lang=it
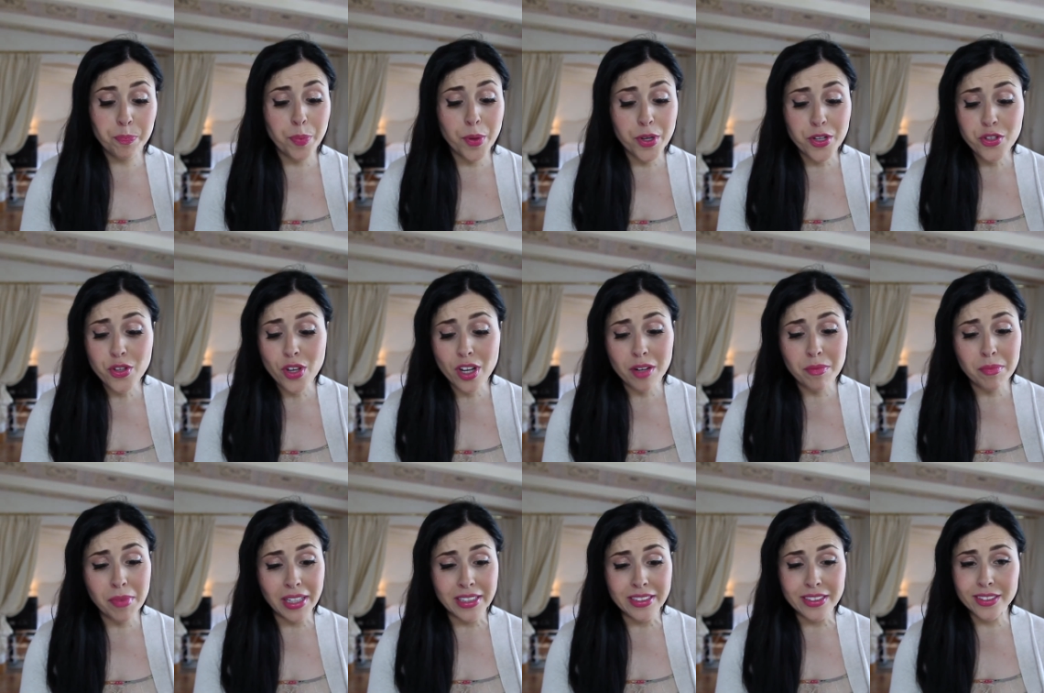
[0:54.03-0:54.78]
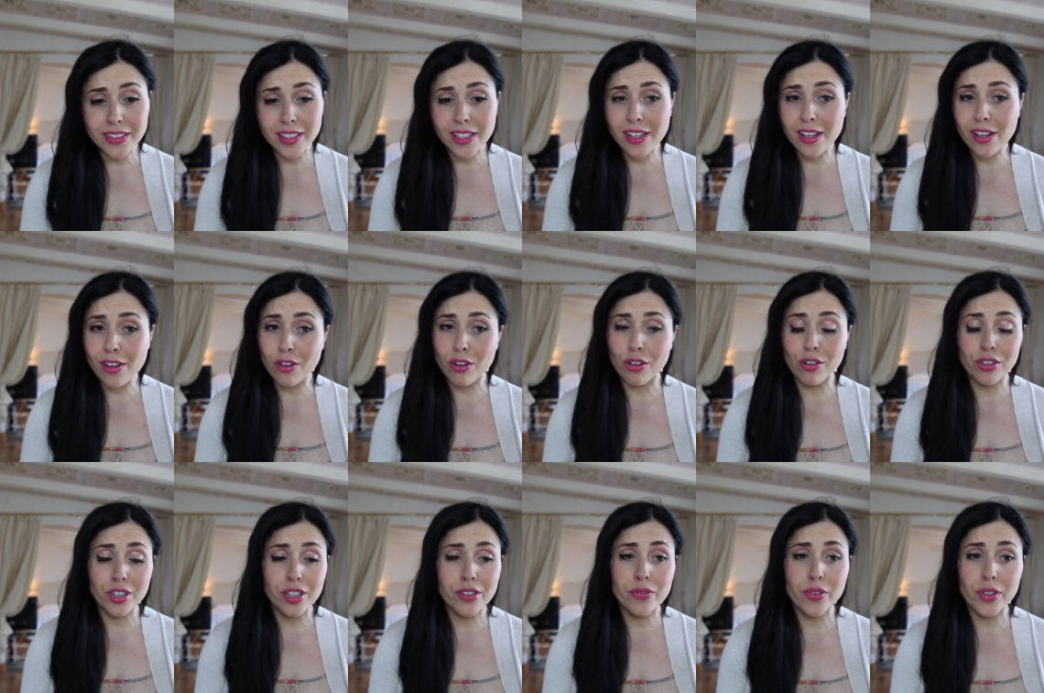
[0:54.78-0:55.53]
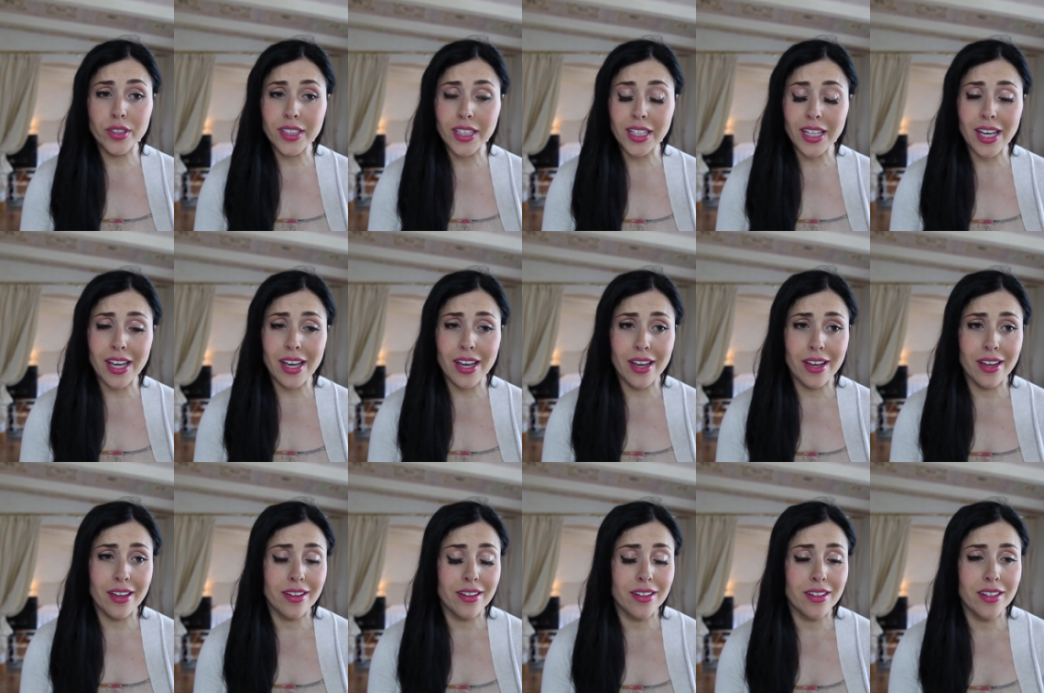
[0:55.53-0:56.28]
Personalmente ogni volta
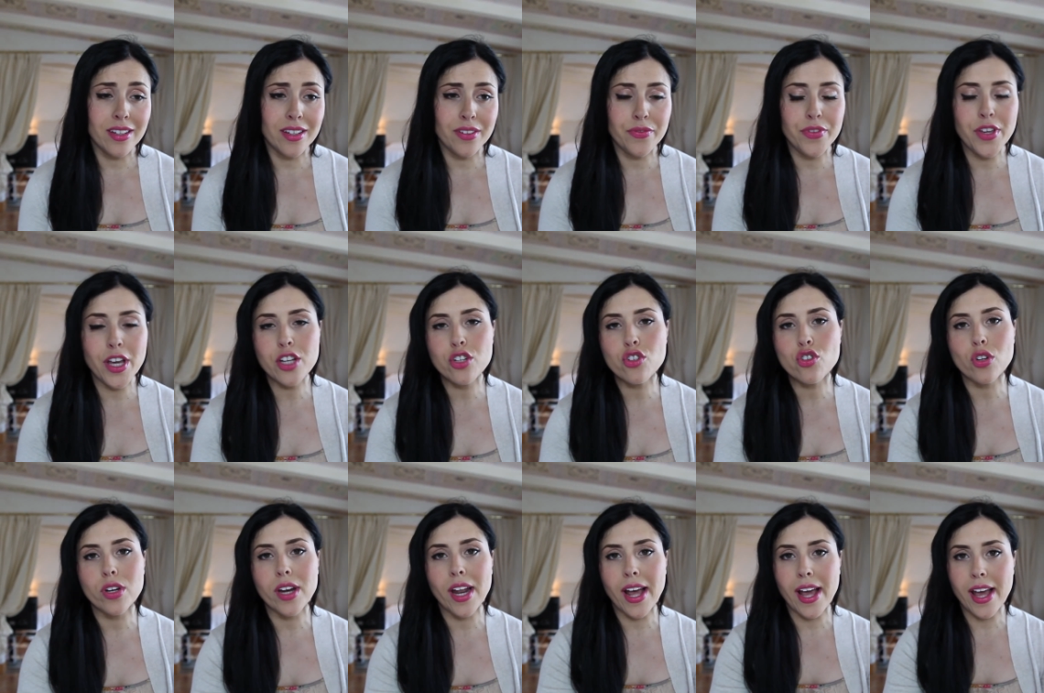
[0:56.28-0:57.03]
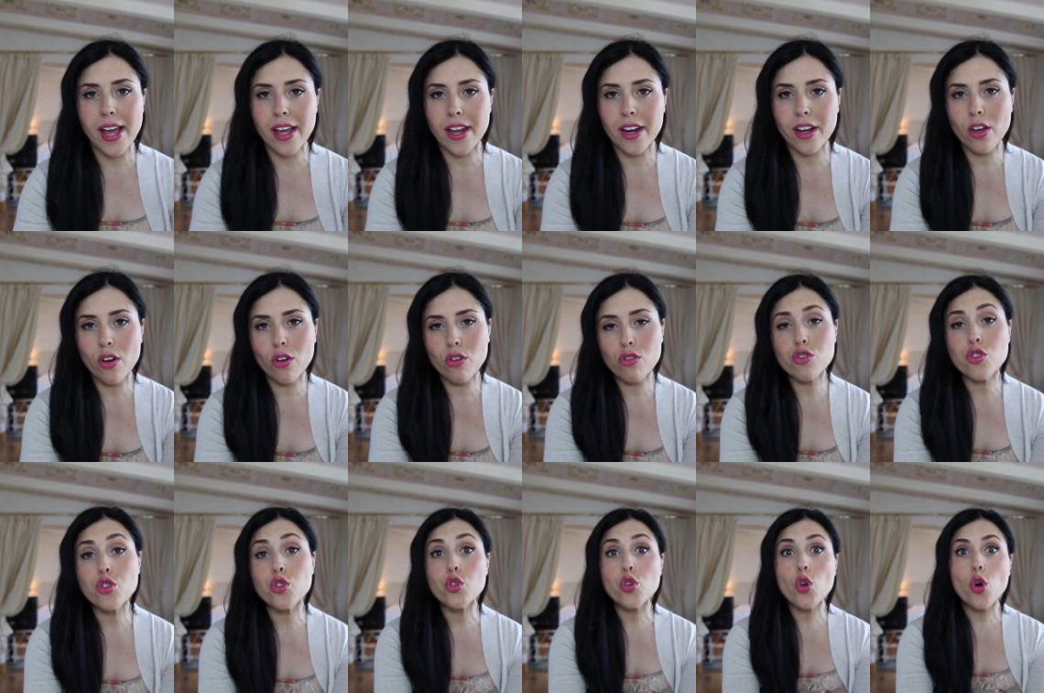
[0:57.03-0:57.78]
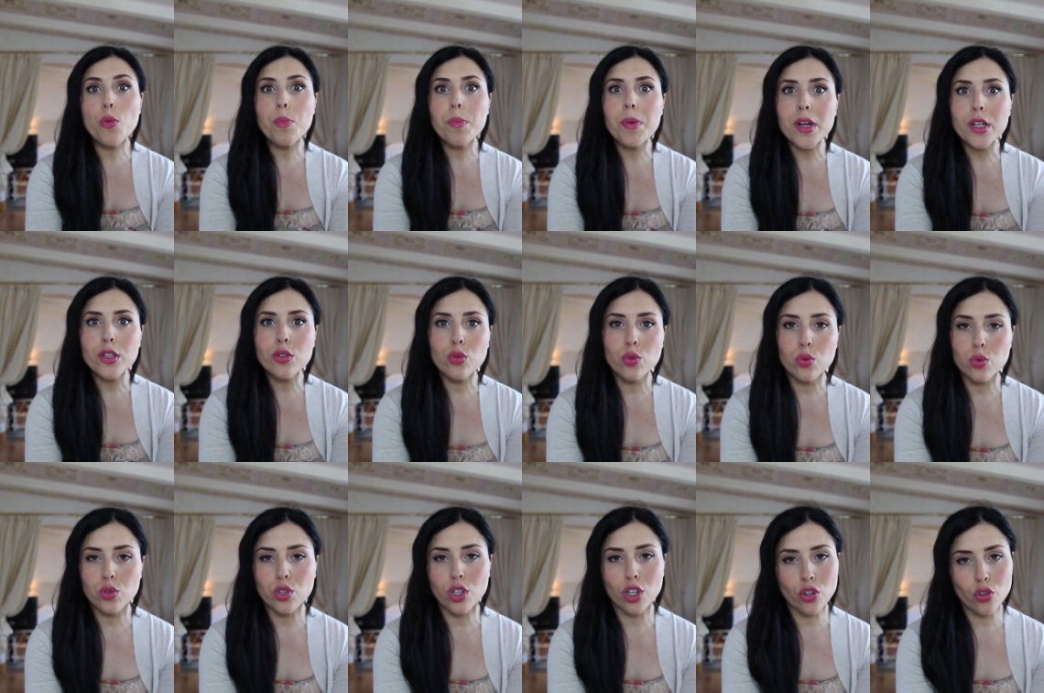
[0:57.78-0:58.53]
che eh, viaggio in aereo,
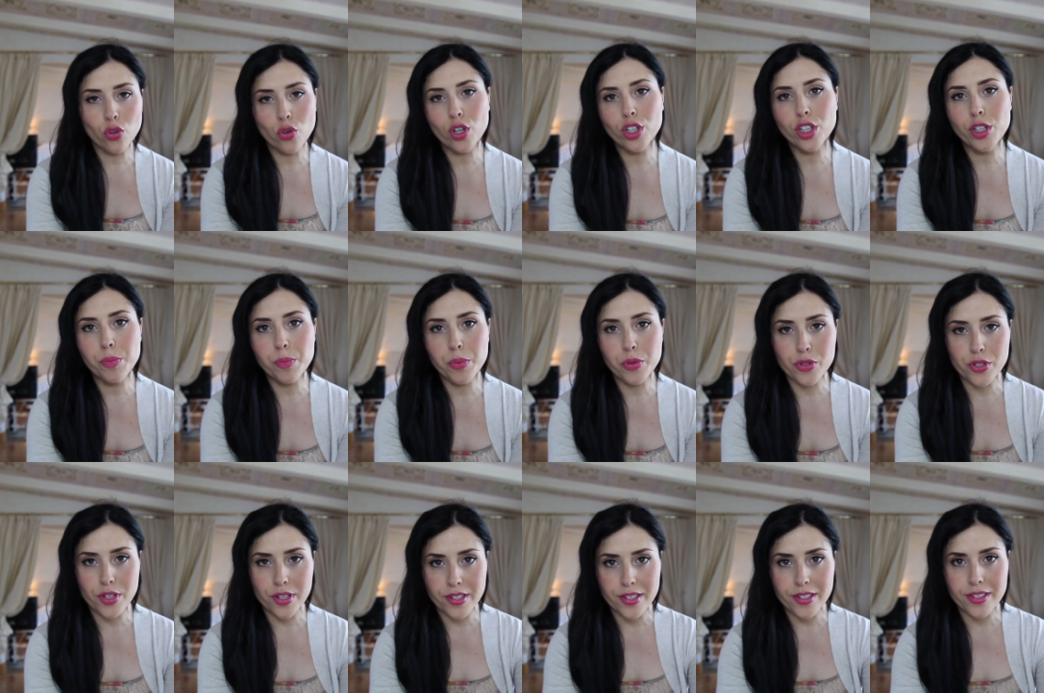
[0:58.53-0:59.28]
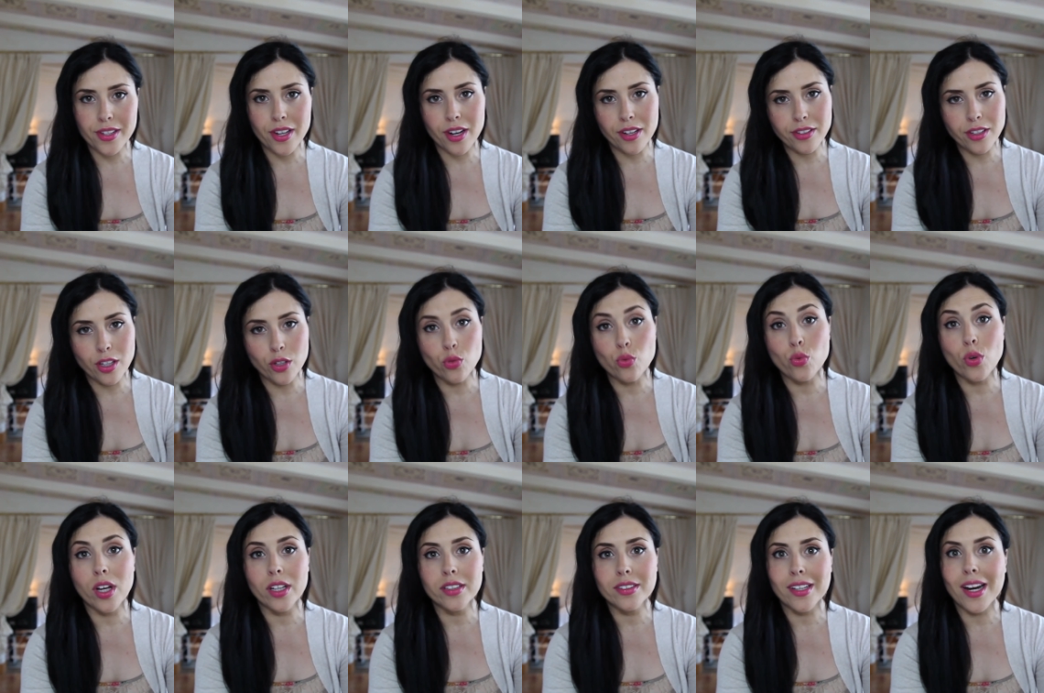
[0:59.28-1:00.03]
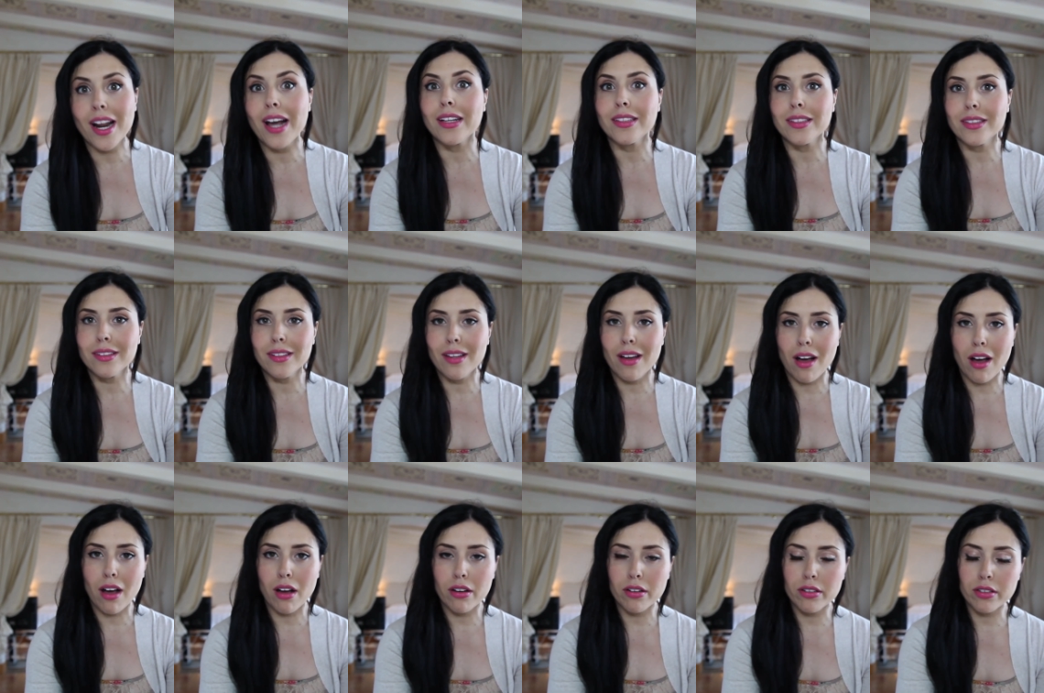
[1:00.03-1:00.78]
soprattutto ancora di più se si tratta di una
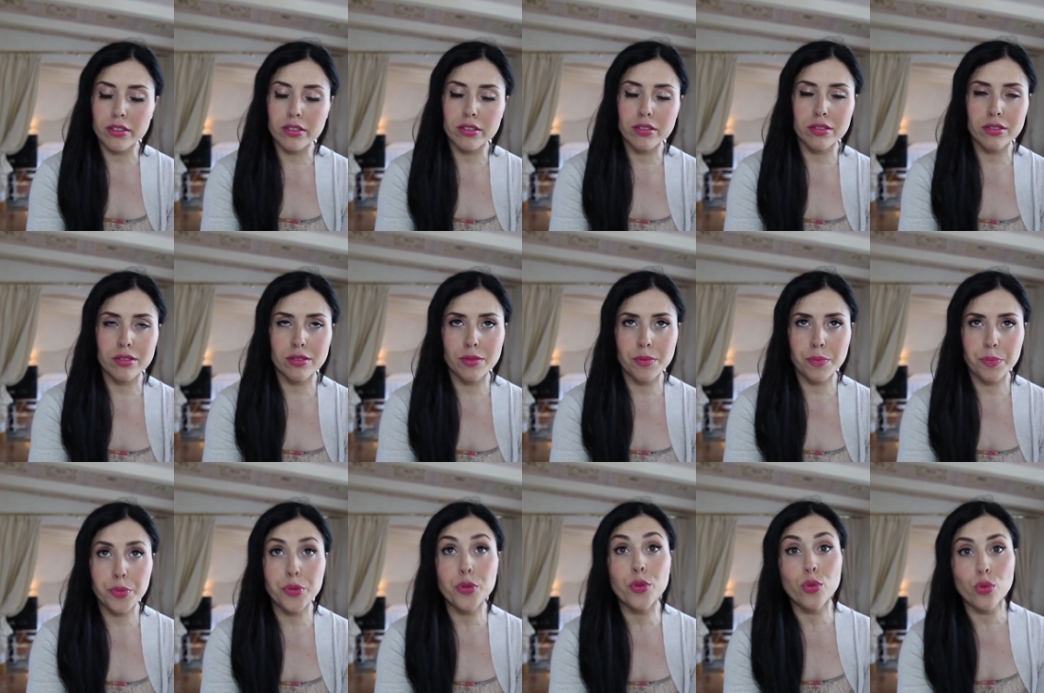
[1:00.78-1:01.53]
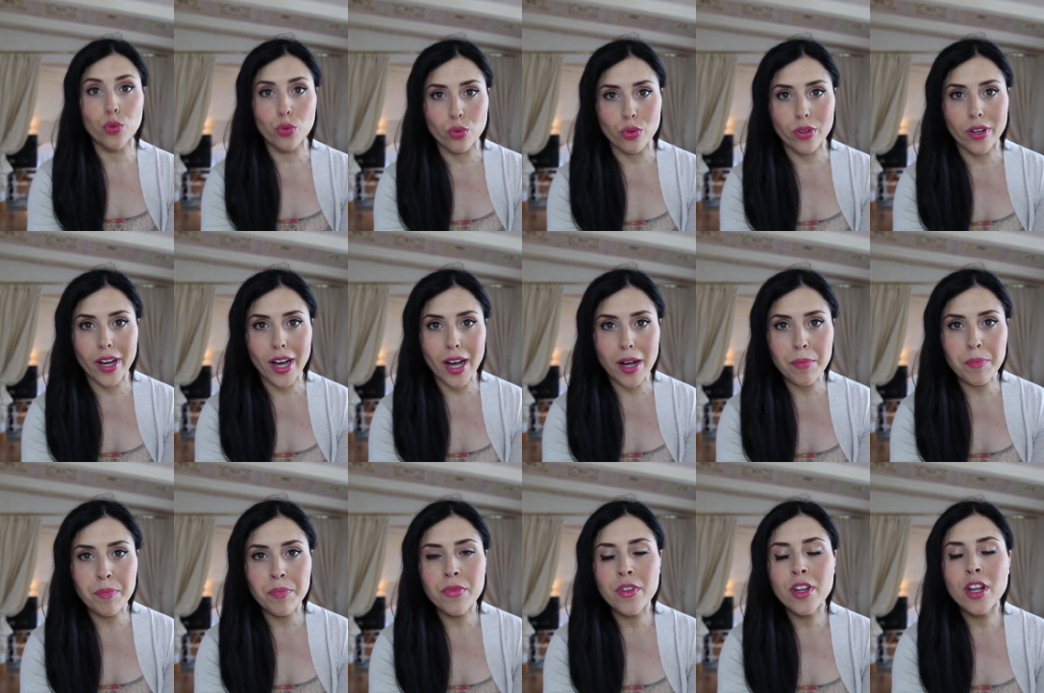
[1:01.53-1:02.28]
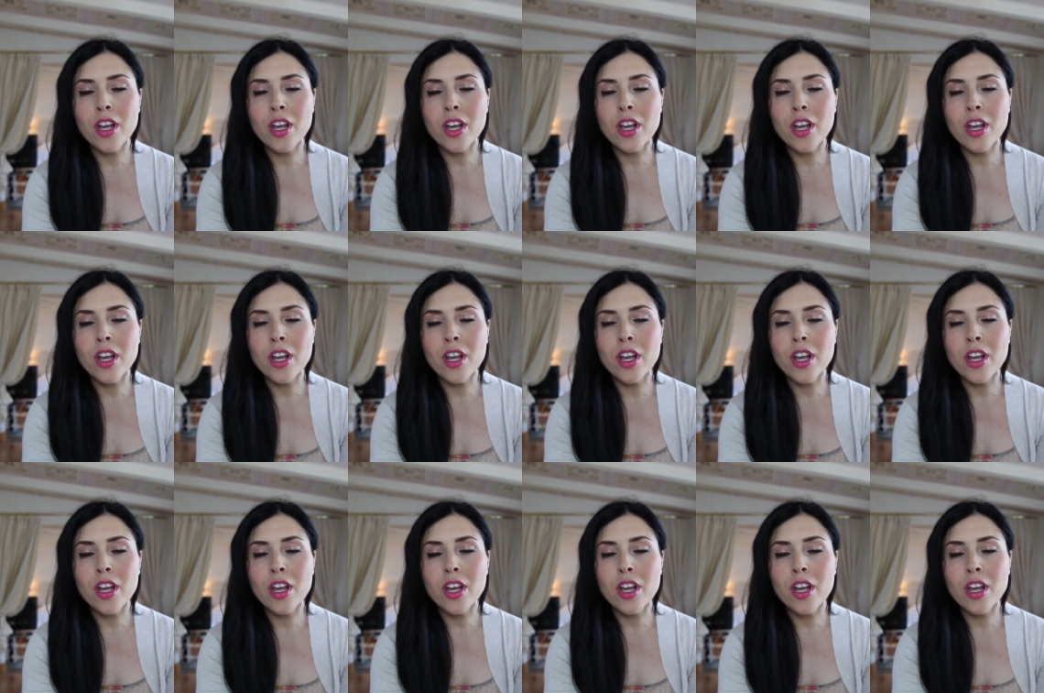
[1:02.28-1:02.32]
tratta eh, più lunga,